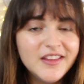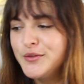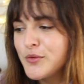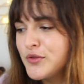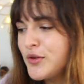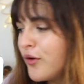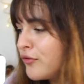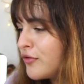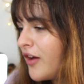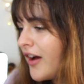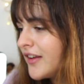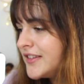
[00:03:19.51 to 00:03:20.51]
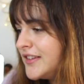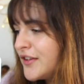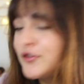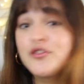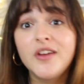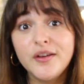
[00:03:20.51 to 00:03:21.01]
Donc sans vouloir
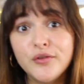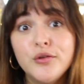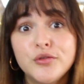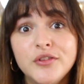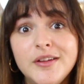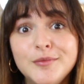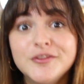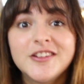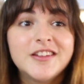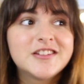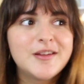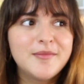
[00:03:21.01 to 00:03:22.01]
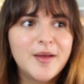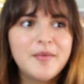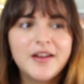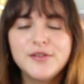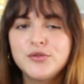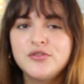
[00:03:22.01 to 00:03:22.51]
dire que j'ai révolutionné le monde, j'aime bien
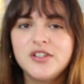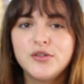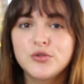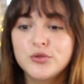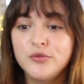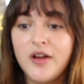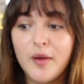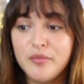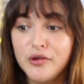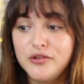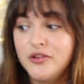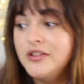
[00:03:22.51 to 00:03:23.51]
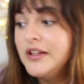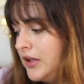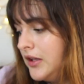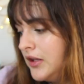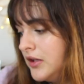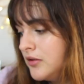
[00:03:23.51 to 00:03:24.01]
parler de sujets que je trouve importants
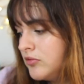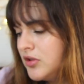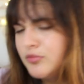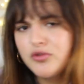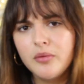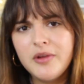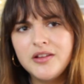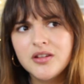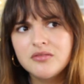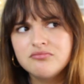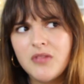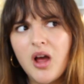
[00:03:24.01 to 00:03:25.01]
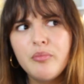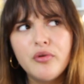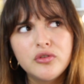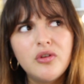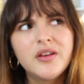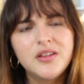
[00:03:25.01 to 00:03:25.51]
et qui me semblent être
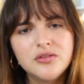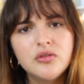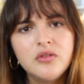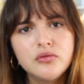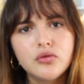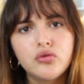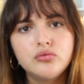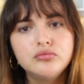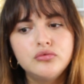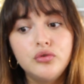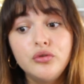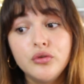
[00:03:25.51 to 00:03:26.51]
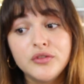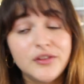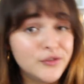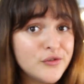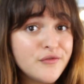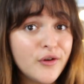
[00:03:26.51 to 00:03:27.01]
importants à questionner surtout donc euh, c'est
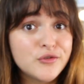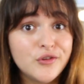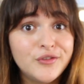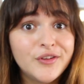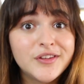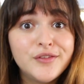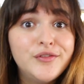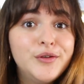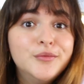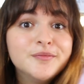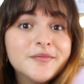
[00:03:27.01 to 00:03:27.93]
ce que je vais faire aujourd'hui dans cette vidéo.